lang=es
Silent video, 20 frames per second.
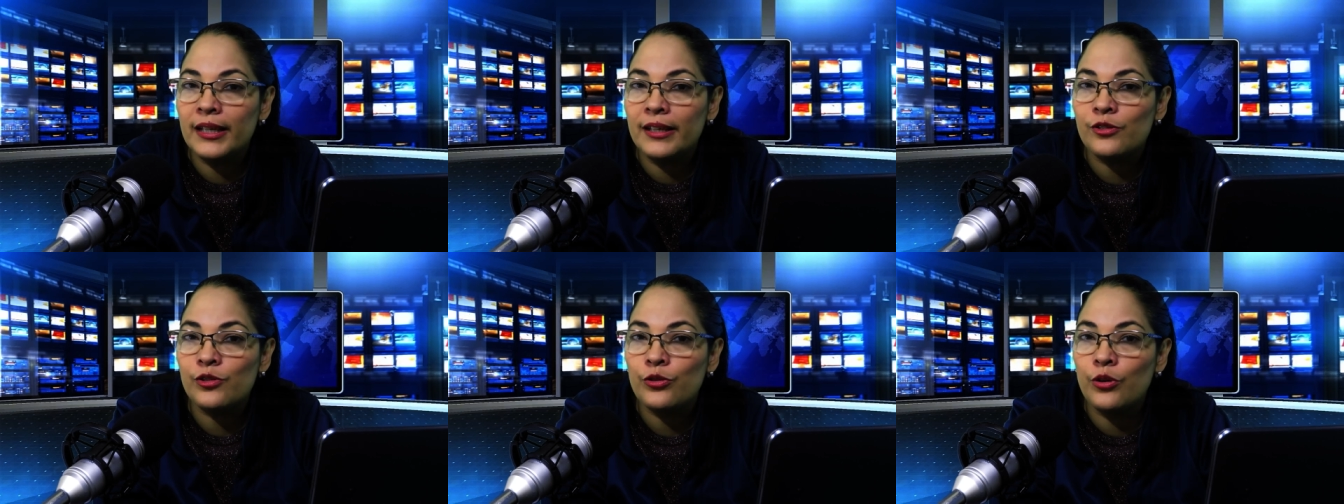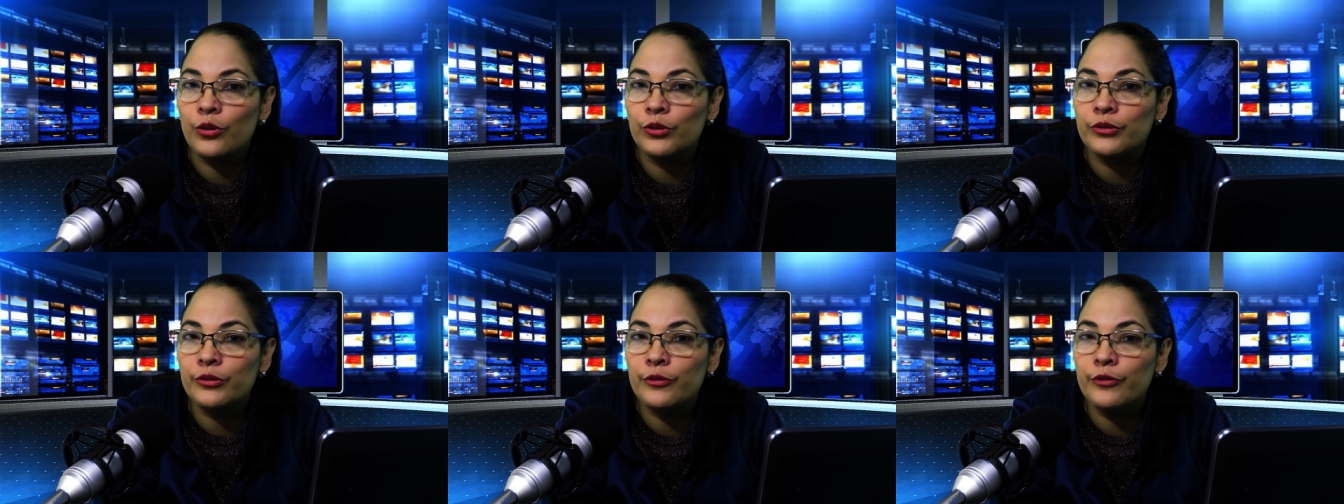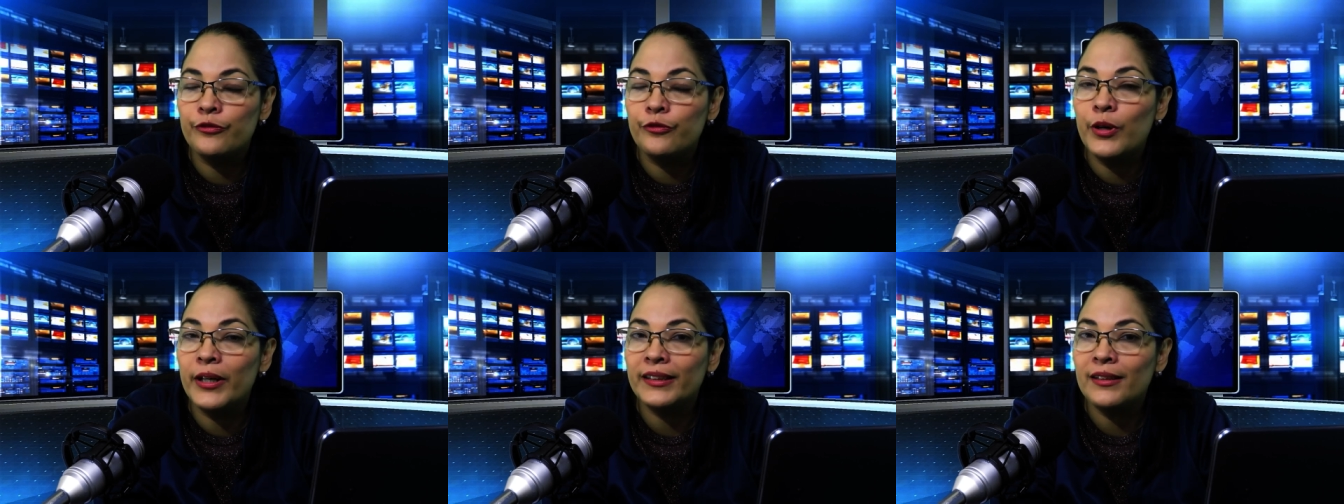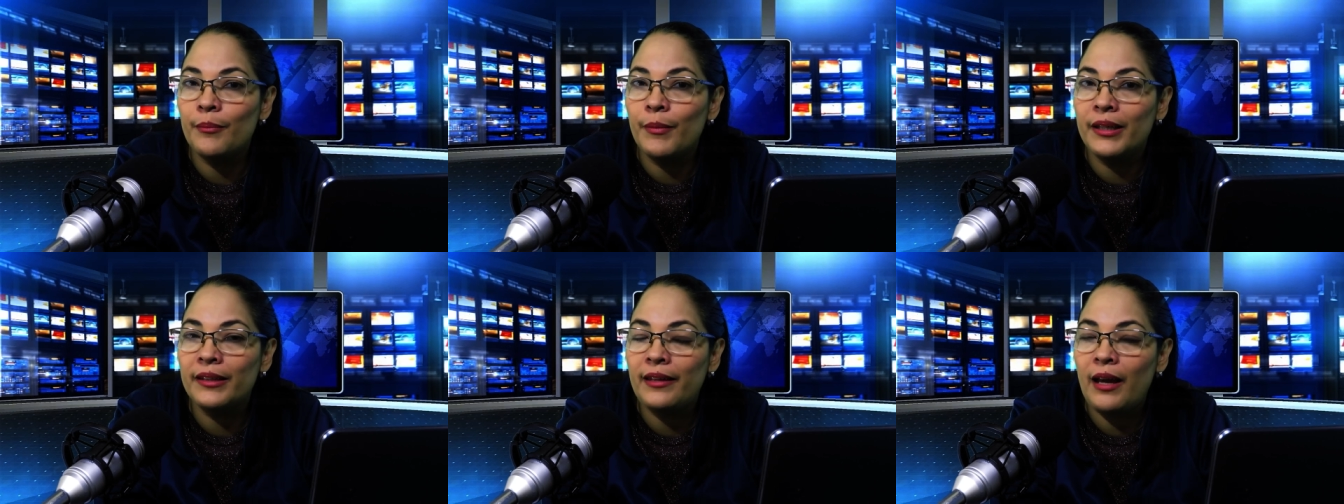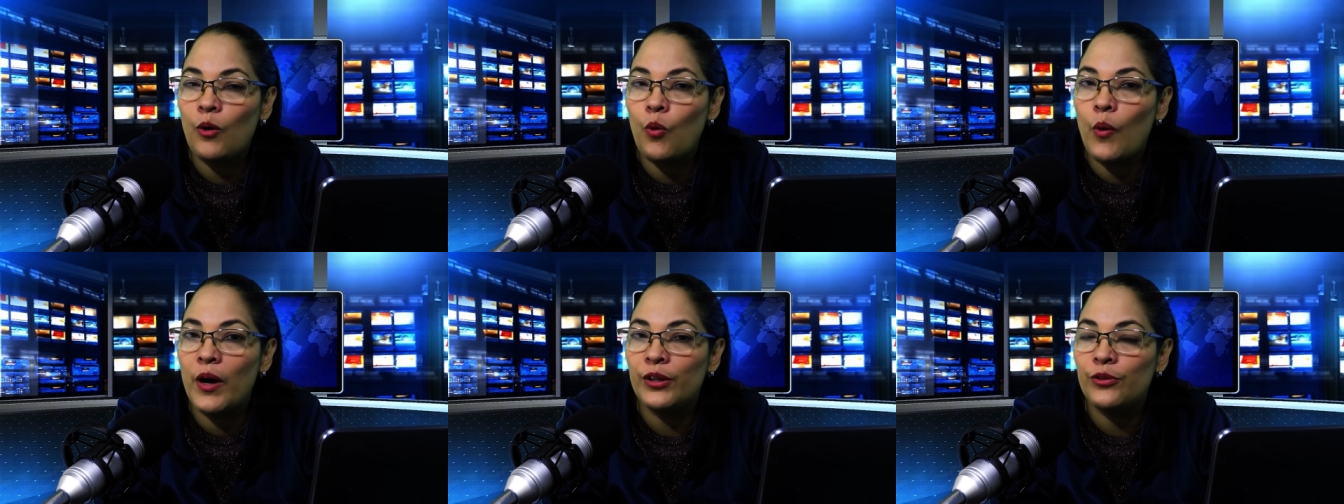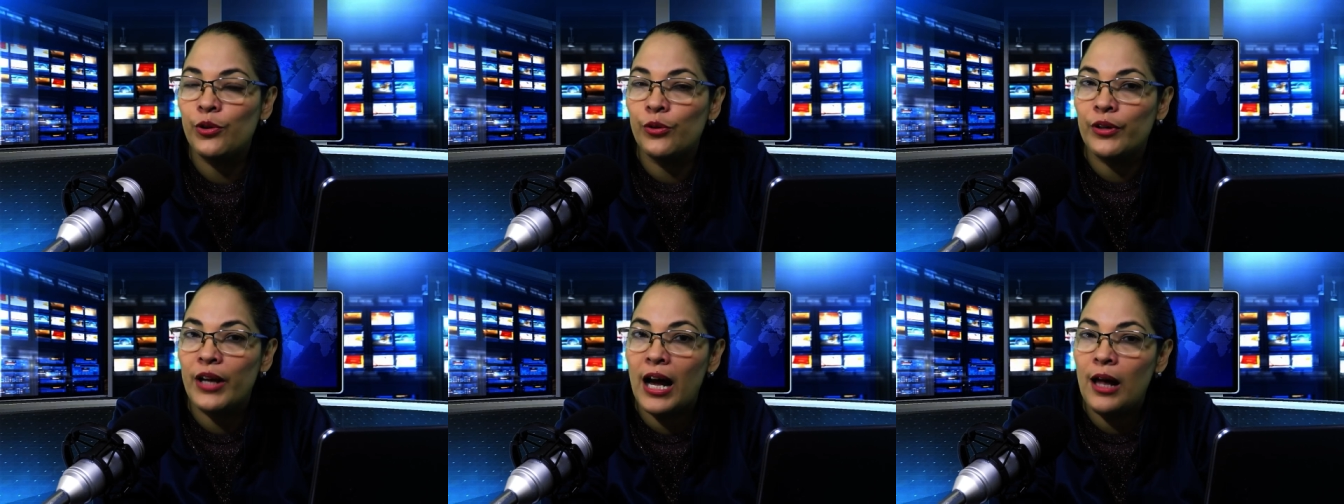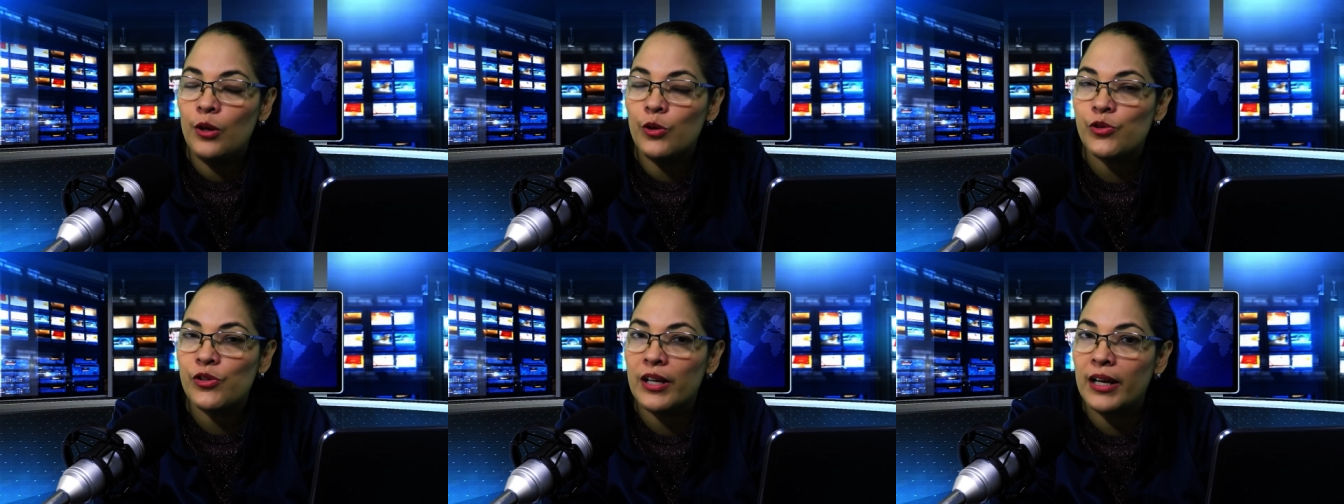que son fuertemente
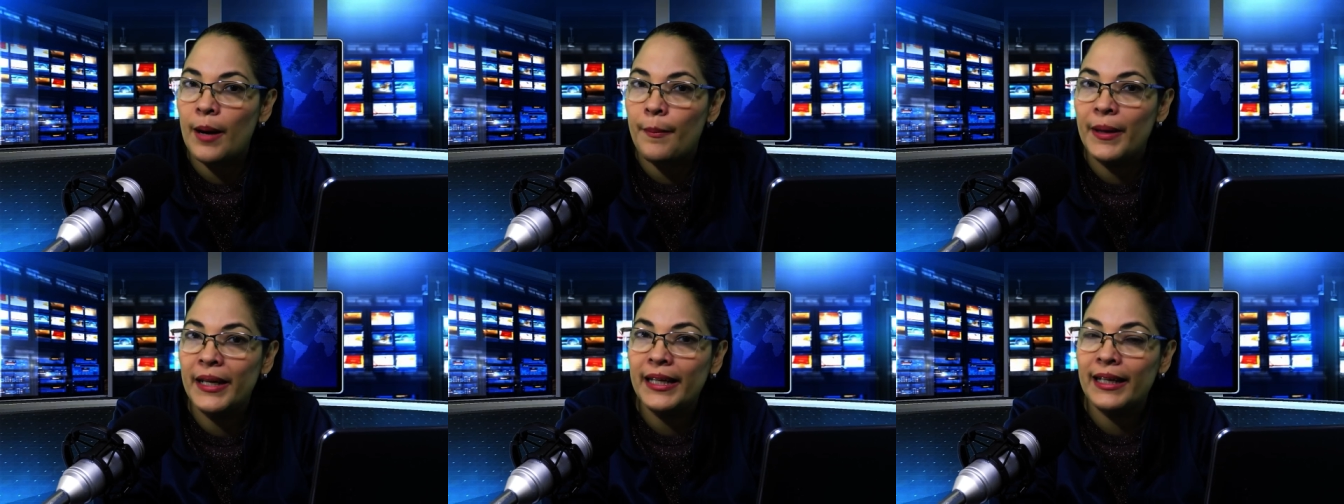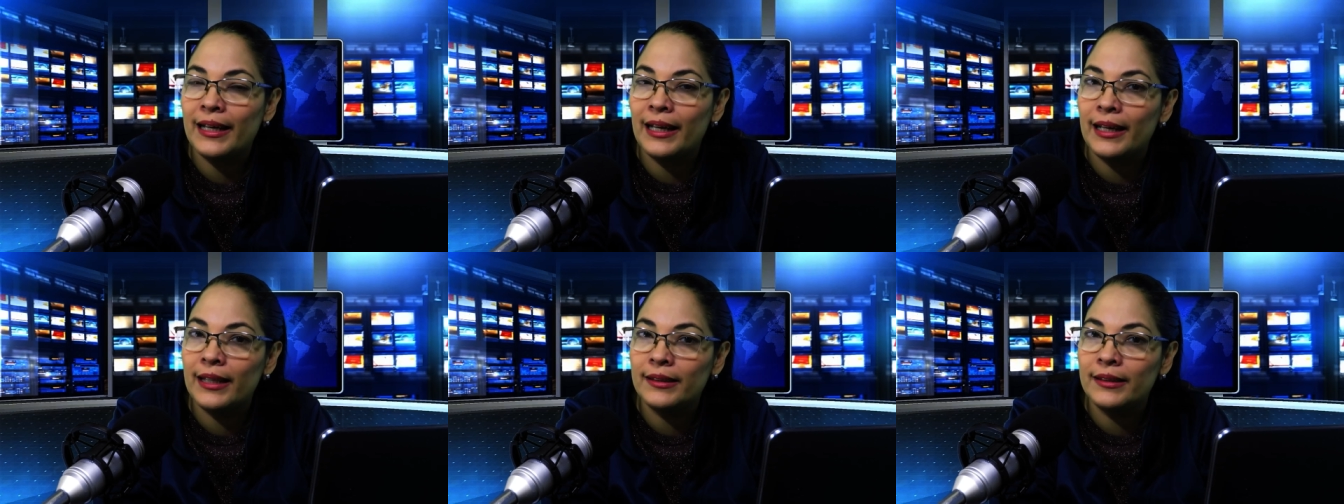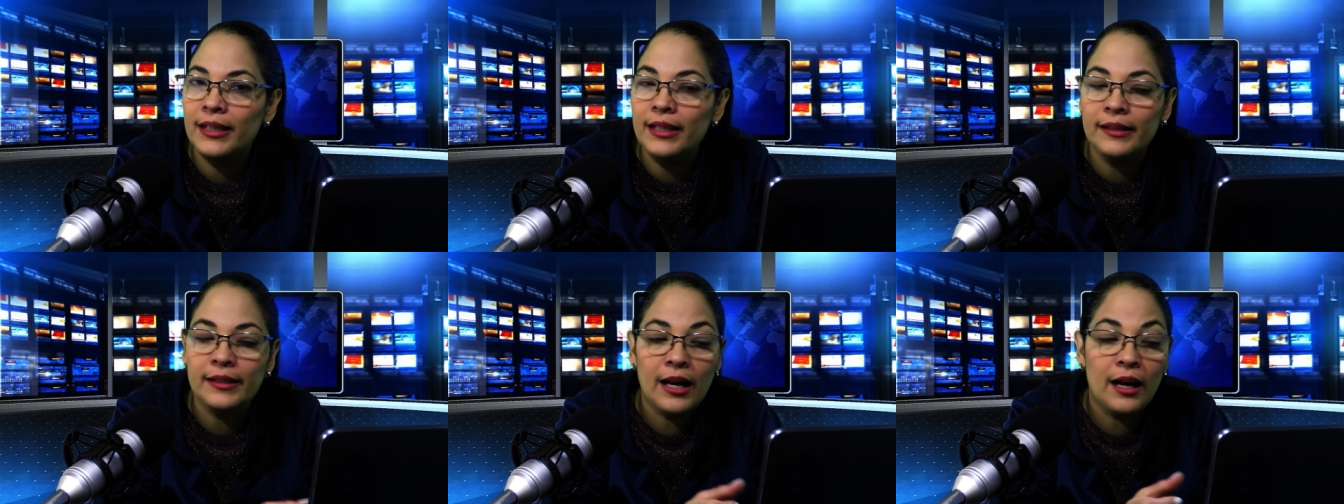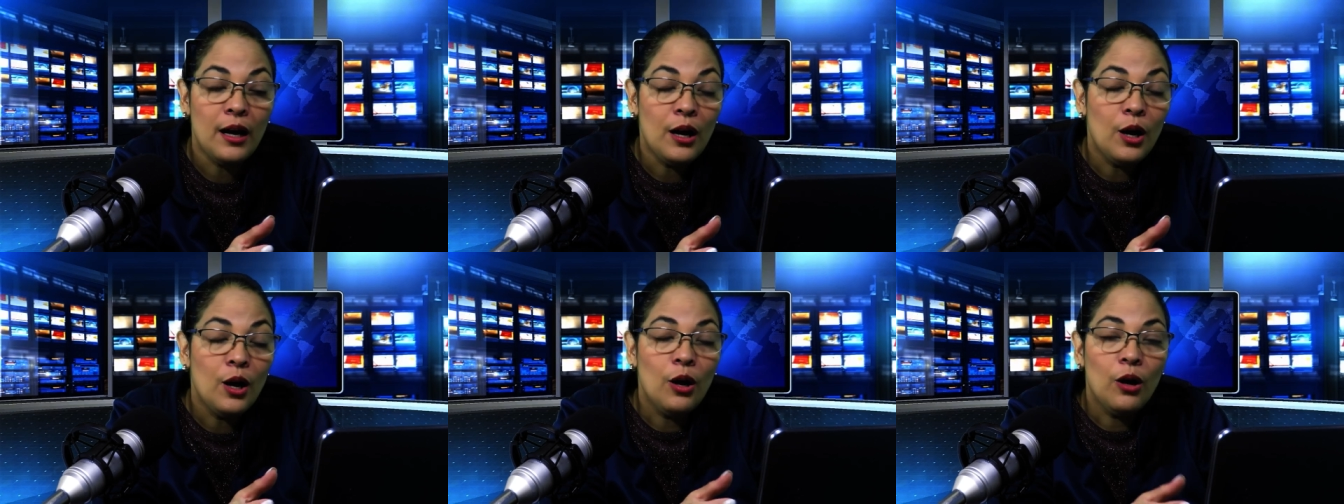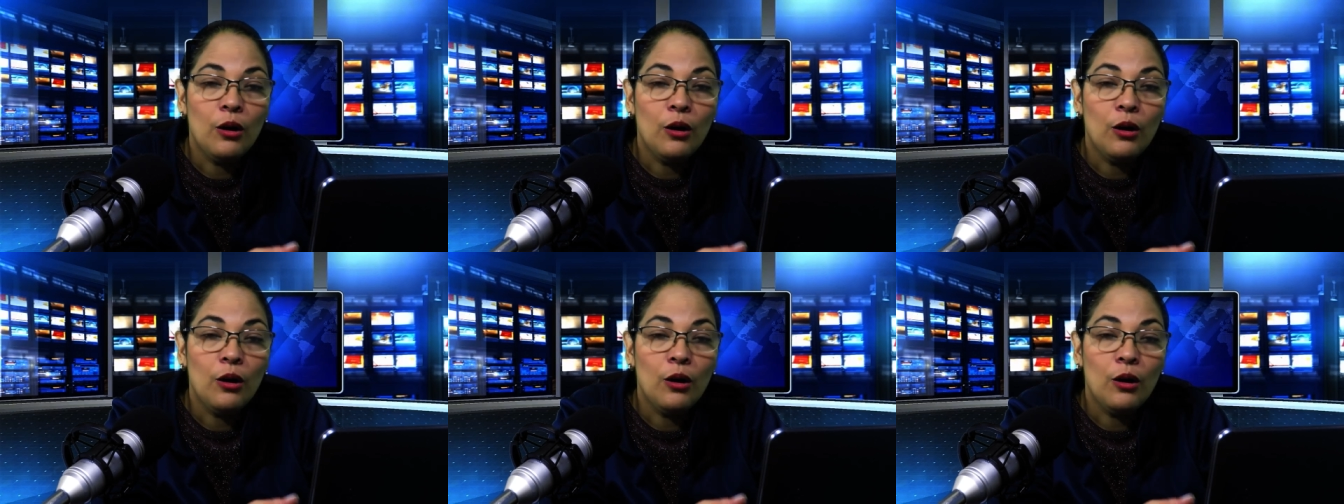cuestionados en América Latina